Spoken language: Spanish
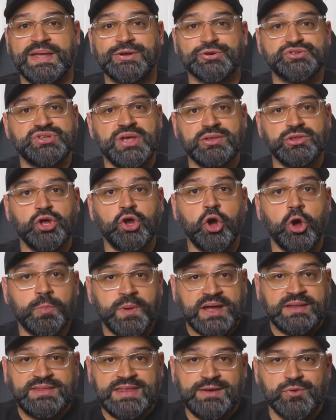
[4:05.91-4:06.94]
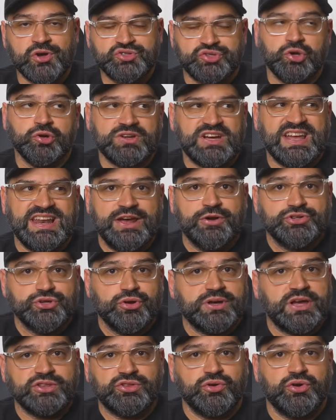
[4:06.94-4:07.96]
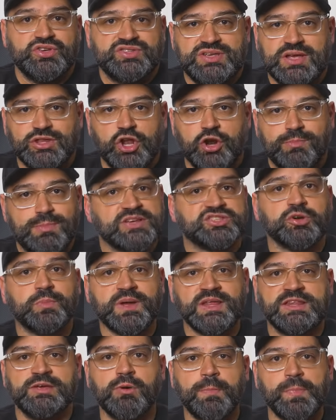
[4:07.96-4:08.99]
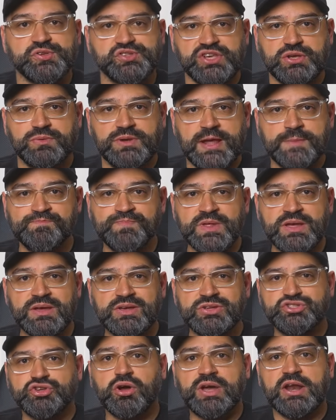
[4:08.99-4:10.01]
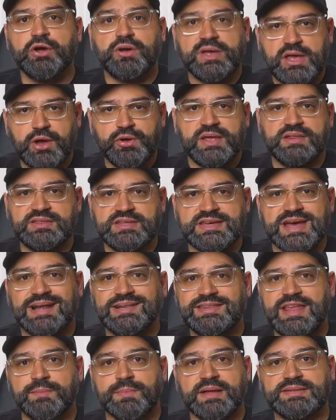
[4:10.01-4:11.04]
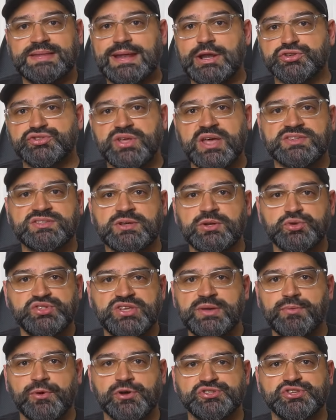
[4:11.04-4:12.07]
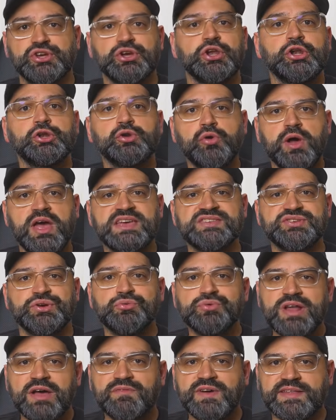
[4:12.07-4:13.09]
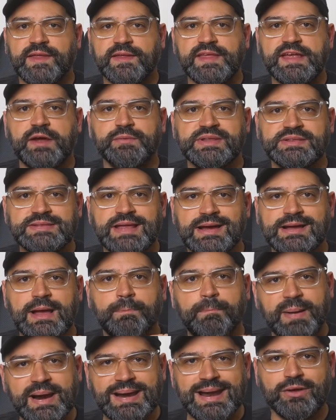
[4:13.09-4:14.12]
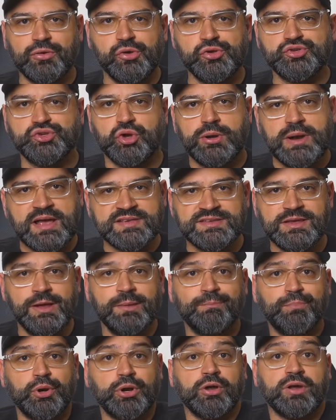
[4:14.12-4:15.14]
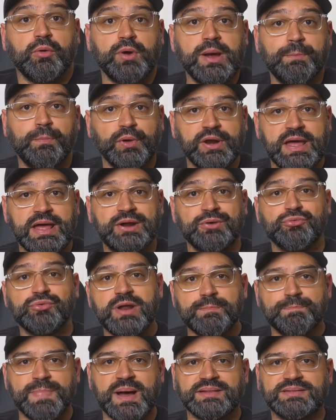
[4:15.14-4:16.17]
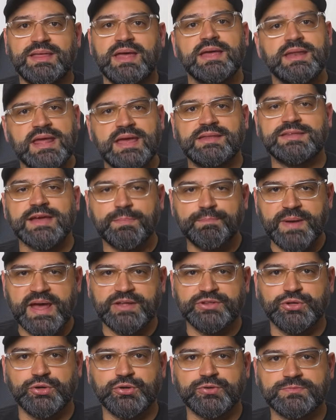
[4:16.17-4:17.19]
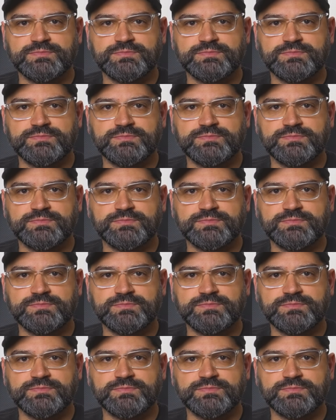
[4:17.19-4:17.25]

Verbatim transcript: Pero siendo objetivos, o creo yo que estoy siendo lo más objetivo posible, yo creo que hoy en día el tema de los exclusivos no es una verdadera ventaja para las consolas, por lo que voy a poner un empate en este aspecto.